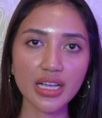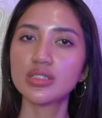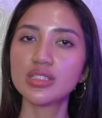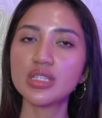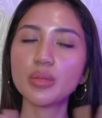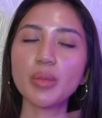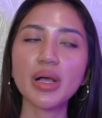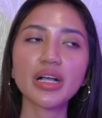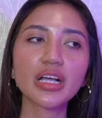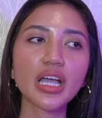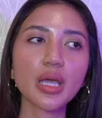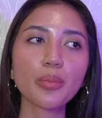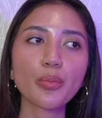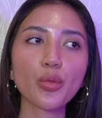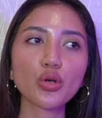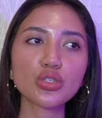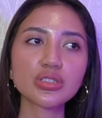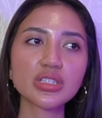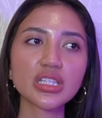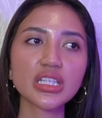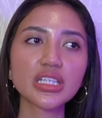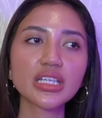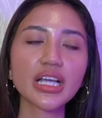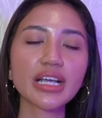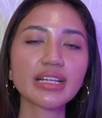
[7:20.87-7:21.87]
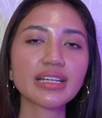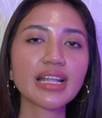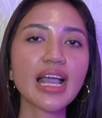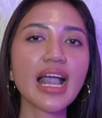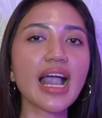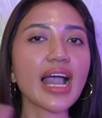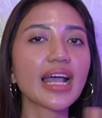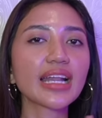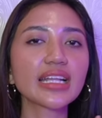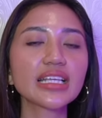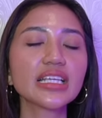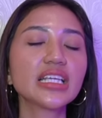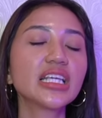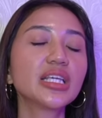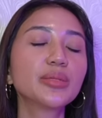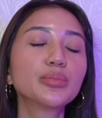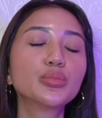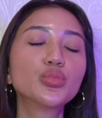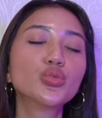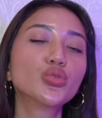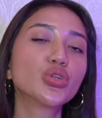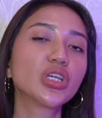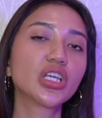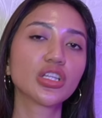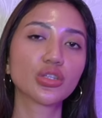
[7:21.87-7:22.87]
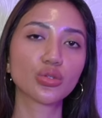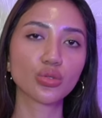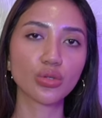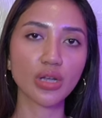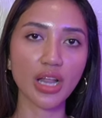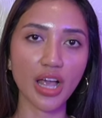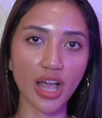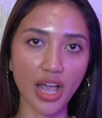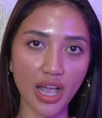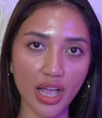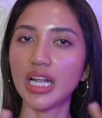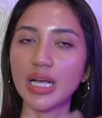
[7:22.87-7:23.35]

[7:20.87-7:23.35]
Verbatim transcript: sebagai postingan hari ibu gitulah.